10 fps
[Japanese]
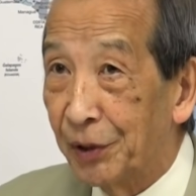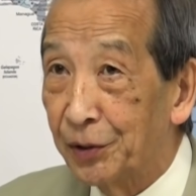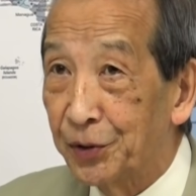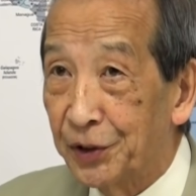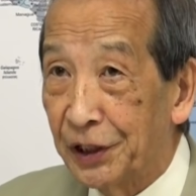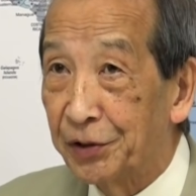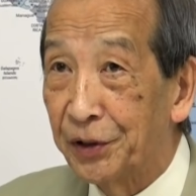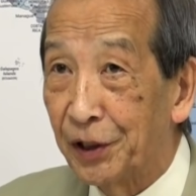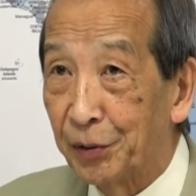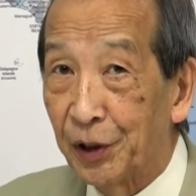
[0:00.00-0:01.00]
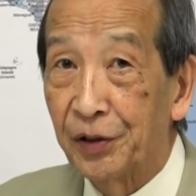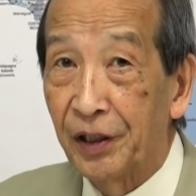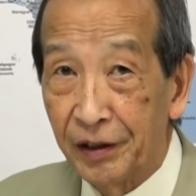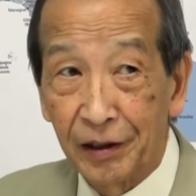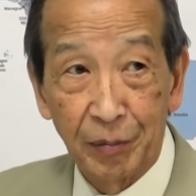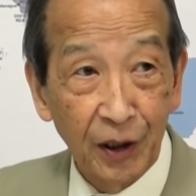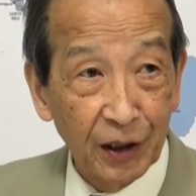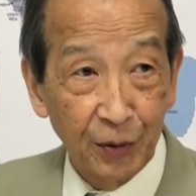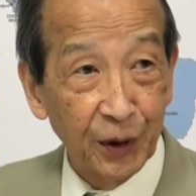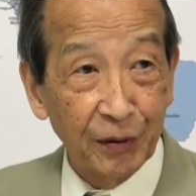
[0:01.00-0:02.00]
毎年作戦計画も立てられないからなん
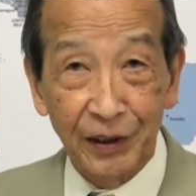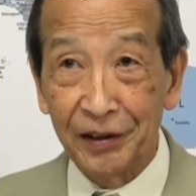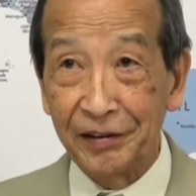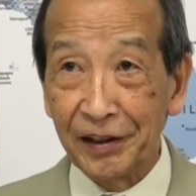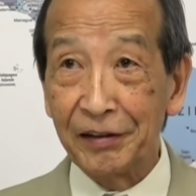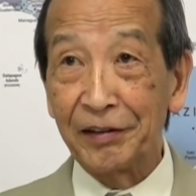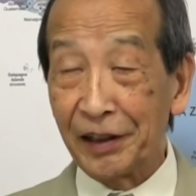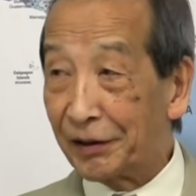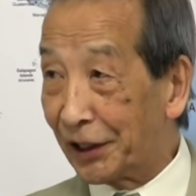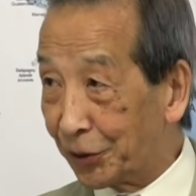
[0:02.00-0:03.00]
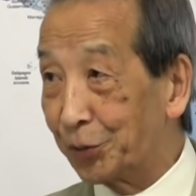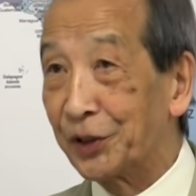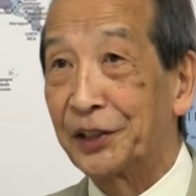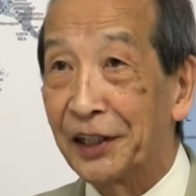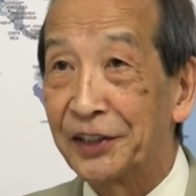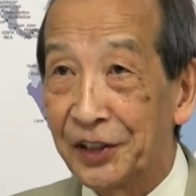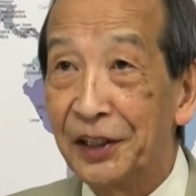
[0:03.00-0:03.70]
かどれかは敵はないかと思って探し